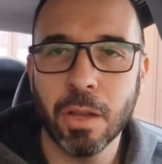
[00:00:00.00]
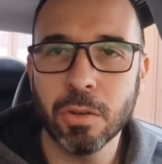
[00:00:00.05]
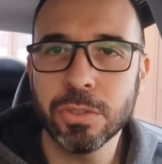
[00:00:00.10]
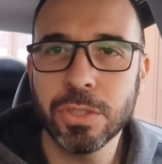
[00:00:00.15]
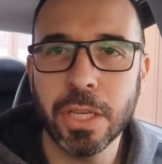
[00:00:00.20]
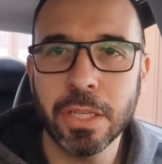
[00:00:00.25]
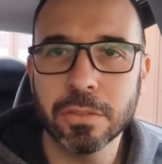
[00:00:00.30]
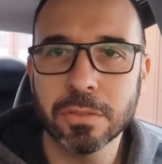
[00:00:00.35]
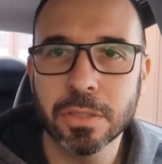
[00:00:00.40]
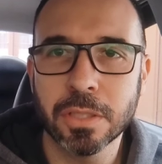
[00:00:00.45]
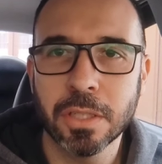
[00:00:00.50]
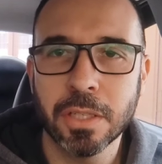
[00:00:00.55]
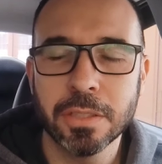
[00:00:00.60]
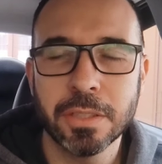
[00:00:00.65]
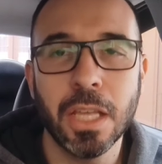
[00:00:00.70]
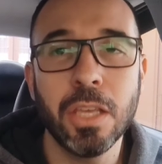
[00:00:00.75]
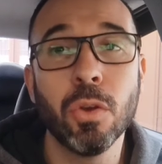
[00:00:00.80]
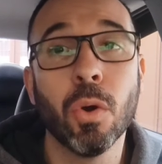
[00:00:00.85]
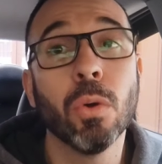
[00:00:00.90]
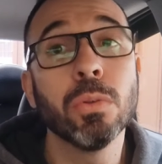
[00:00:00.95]
É o jeito.
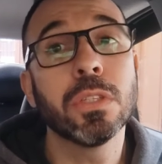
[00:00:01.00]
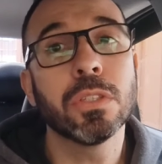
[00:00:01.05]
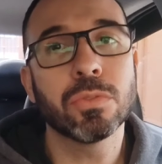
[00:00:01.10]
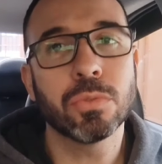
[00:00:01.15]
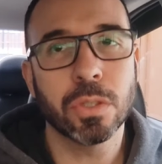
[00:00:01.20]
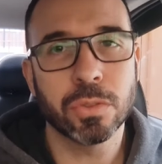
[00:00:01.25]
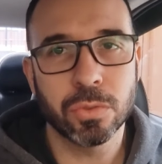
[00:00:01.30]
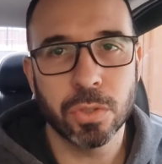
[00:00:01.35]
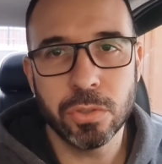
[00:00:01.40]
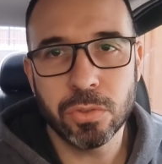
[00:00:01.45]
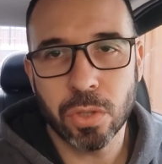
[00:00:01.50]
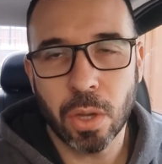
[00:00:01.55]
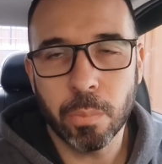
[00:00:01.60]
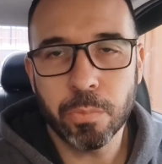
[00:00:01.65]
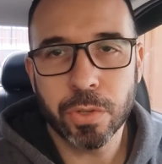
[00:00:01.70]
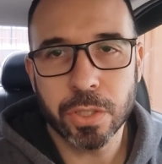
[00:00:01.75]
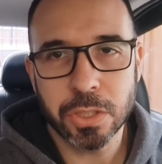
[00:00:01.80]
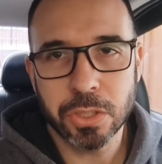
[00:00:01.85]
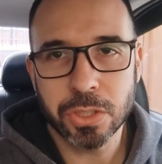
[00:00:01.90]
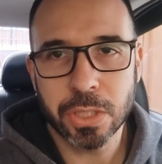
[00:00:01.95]
Tem outras situações,
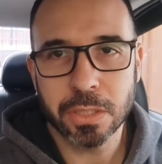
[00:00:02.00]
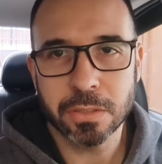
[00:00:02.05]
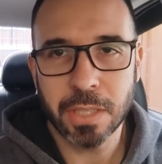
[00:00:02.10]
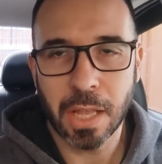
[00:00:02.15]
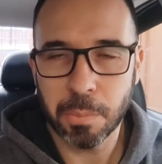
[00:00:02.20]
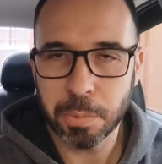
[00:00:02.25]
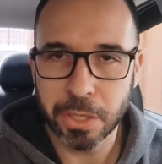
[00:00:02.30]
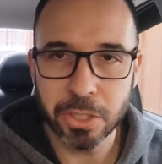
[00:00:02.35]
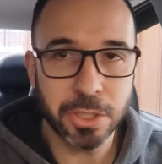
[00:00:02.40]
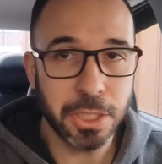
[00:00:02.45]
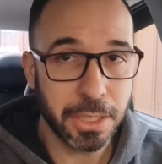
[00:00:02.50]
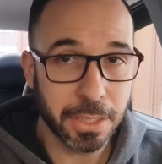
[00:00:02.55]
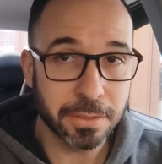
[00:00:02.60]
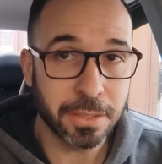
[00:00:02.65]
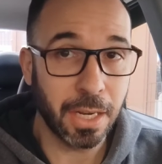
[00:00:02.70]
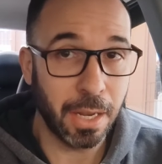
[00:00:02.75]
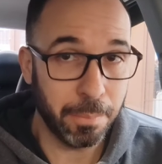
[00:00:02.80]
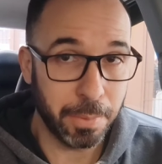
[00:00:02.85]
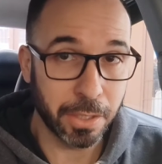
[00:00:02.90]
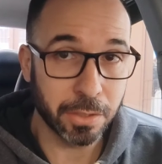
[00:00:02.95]
óbvio, que a gente cancela, porque a gente tem que
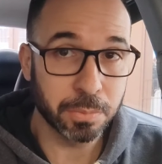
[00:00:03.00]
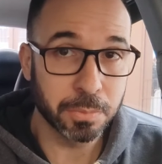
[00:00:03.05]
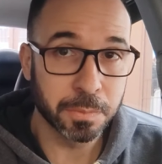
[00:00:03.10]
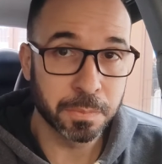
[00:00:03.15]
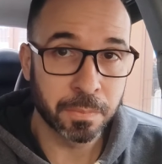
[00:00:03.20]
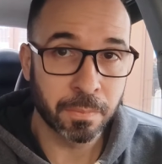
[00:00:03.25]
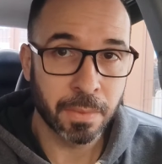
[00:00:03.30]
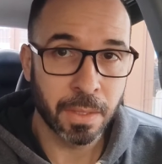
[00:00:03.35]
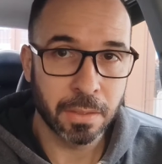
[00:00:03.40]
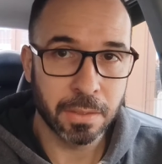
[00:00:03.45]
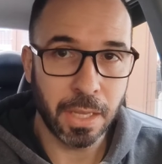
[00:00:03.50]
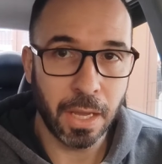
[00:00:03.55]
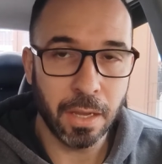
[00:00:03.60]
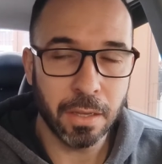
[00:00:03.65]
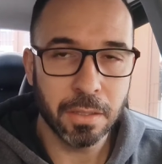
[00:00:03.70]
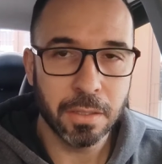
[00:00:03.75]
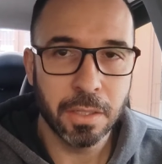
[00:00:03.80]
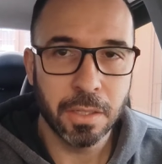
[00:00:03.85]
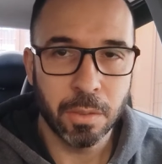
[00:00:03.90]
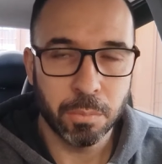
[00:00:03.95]
cancelar mesmo,
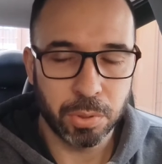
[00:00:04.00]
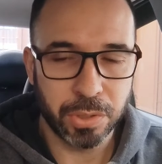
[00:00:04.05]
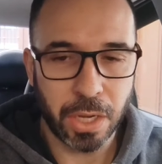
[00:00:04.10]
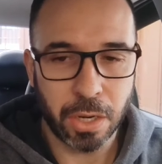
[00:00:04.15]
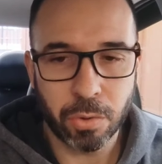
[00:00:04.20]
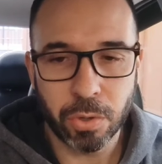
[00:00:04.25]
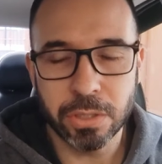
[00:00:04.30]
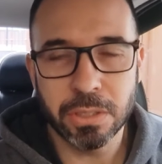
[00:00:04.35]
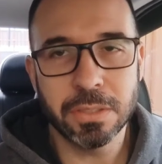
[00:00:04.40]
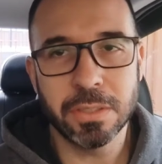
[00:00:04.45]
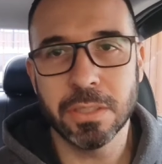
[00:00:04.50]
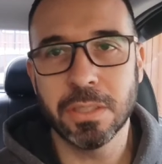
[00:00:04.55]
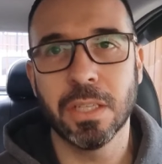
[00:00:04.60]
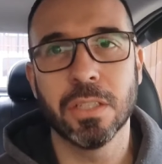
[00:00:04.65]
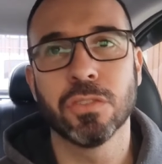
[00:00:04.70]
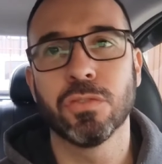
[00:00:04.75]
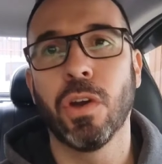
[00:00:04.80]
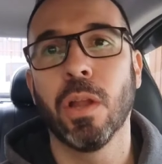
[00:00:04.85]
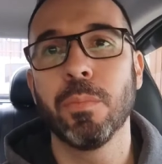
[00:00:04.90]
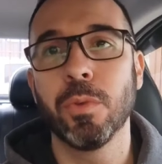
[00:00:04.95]
tá? Porque a corrida se
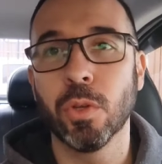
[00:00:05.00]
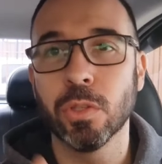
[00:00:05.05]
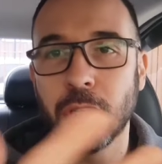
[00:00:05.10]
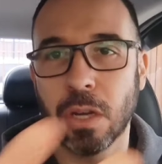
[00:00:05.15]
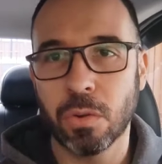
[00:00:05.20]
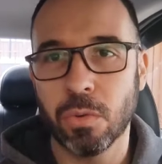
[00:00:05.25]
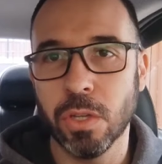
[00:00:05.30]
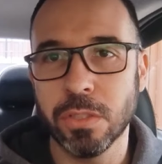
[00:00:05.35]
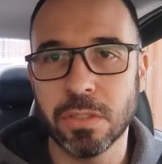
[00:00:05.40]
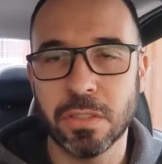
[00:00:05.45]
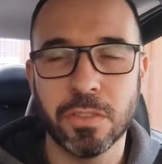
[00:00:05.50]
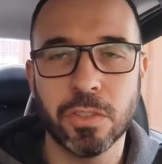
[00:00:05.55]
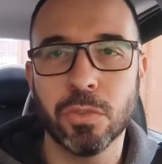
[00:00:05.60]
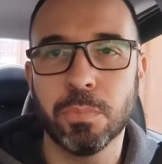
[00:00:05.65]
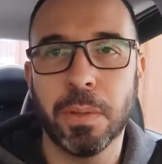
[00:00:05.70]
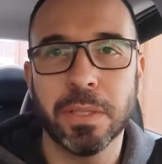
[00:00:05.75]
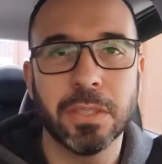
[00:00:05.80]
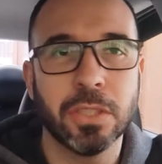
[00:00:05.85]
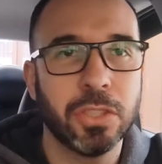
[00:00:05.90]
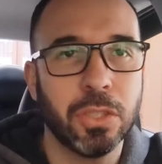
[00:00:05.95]
transforma em outra coisa. Às vezes
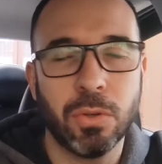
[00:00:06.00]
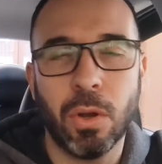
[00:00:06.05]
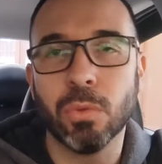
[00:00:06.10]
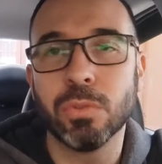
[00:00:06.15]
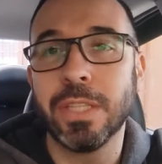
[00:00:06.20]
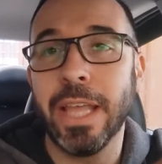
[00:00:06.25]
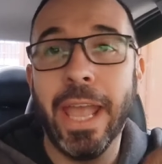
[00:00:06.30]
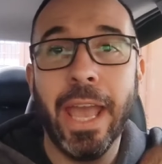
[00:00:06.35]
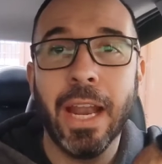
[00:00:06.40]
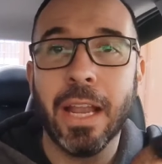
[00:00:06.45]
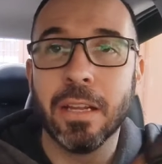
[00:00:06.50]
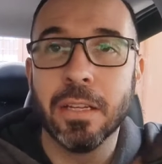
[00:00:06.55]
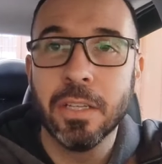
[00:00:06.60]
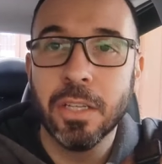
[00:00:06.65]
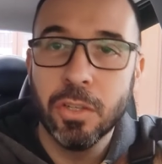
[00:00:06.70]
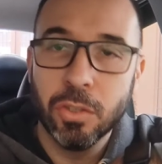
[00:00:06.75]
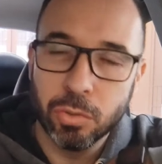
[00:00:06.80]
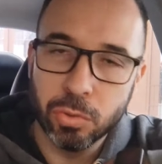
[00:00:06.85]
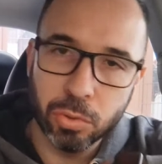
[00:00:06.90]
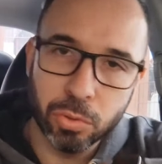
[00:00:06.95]
o passageiro altera
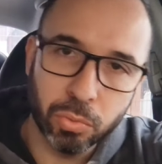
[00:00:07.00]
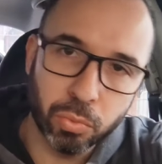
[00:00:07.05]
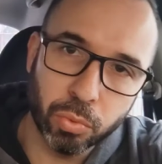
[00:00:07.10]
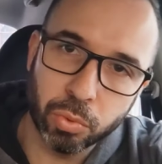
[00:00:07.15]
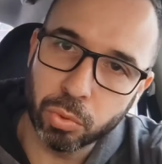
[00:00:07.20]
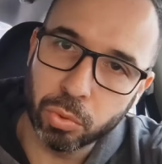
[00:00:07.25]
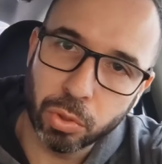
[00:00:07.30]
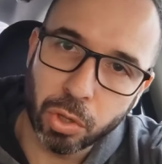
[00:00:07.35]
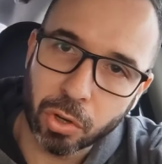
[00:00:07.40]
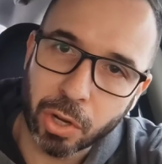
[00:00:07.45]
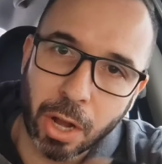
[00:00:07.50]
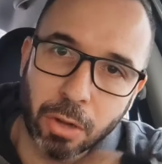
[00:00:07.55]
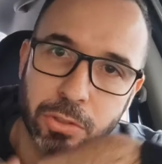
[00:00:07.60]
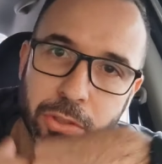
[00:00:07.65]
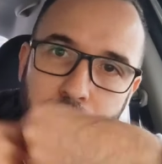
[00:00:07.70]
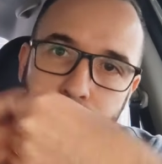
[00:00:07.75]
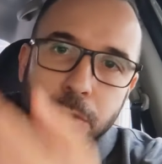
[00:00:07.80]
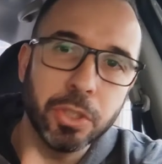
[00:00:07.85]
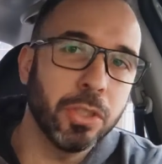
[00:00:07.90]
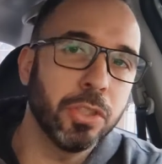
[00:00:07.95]
o, o local
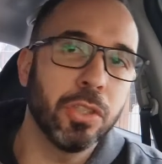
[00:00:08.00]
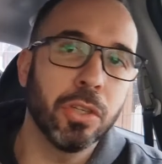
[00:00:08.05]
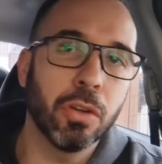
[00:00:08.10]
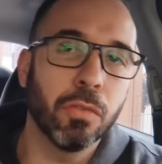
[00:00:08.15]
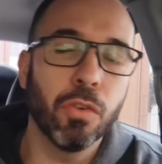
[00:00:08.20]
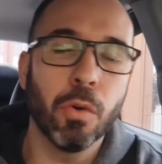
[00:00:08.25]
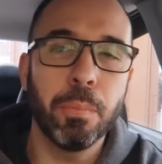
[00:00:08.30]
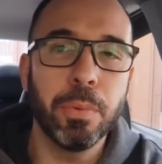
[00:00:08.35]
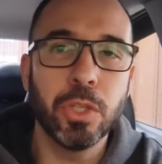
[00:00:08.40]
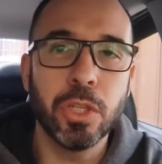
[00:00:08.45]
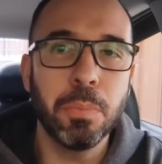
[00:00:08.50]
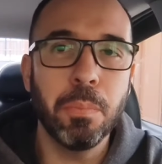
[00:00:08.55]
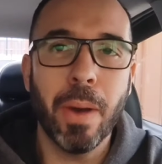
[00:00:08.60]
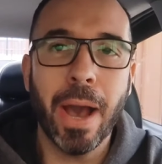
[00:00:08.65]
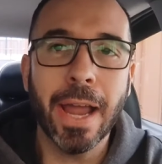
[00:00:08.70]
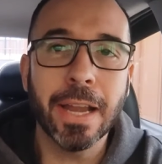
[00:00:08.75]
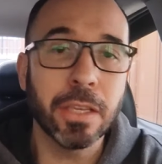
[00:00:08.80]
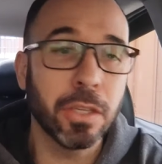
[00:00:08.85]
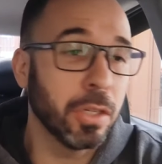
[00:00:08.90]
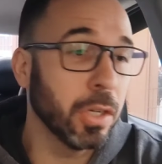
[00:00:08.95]
de, de, de, que eu vou, de
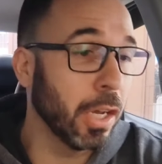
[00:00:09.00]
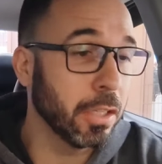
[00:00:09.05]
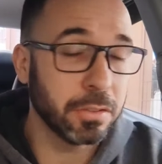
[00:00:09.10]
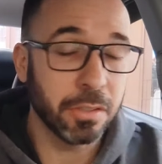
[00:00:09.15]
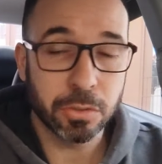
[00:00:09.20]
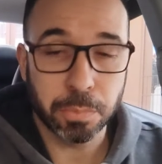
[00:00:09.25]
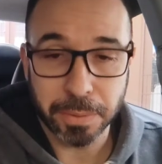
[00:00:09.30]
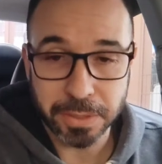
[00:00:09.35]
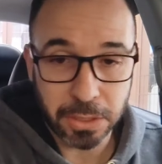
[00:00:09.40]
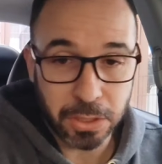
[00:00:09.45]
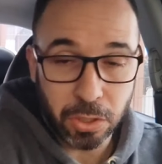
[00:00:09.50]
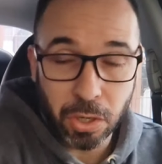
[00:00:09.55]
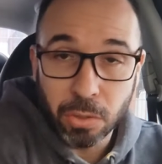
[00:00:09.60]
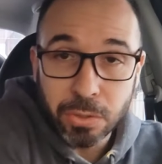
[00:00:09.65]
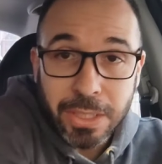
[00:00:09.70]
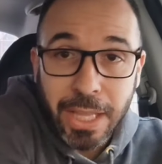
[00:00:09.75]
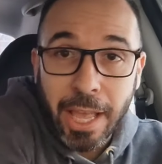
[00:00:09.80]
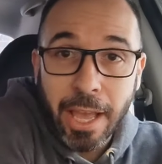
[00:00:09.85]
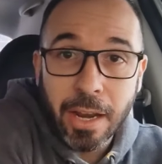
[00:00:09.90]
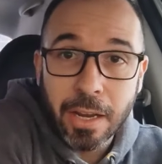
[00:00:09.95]
embarque, às vezes o passageiro
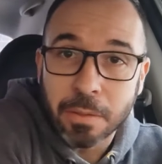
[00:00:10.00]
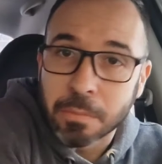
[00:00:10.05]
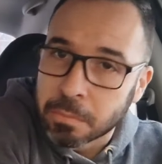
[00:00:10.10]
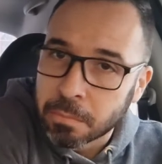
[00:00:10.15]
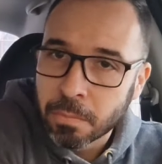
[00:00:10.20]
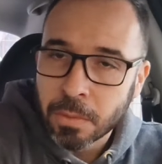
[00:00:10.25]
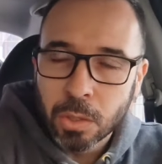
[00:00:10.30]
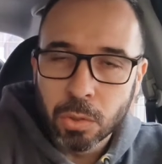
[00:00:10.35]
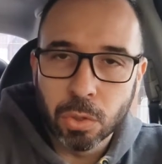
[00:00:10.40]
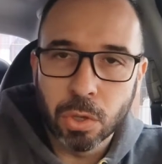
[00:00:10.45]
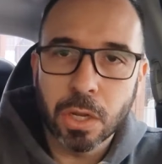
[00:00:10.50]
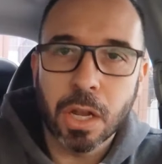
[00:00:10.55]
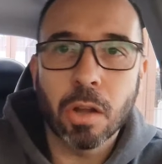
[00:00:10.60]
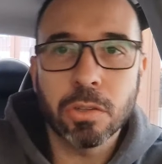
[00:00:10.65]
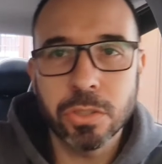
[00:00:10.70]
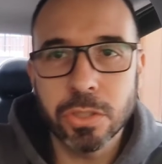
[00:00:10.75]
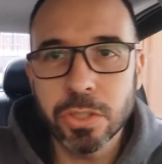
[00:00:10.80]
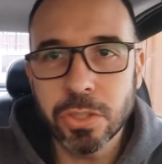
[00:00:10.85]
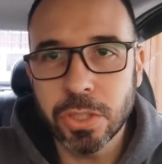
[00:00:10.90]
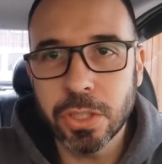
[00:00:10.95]
altera o
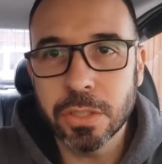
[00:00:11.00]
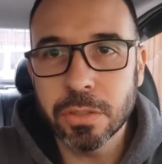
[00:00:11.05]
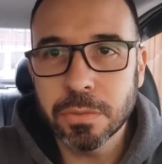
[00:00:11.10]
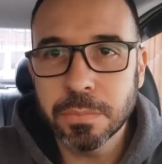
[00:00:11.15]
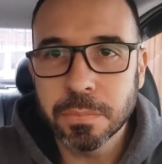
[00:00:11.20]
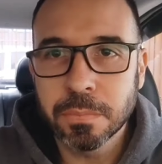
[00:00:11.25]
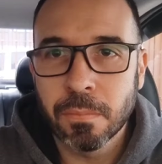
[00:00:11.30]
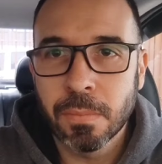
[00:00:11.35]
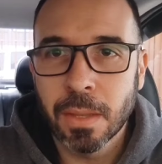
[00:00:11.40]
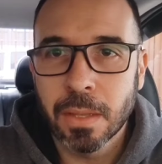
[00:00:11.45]
local de destino.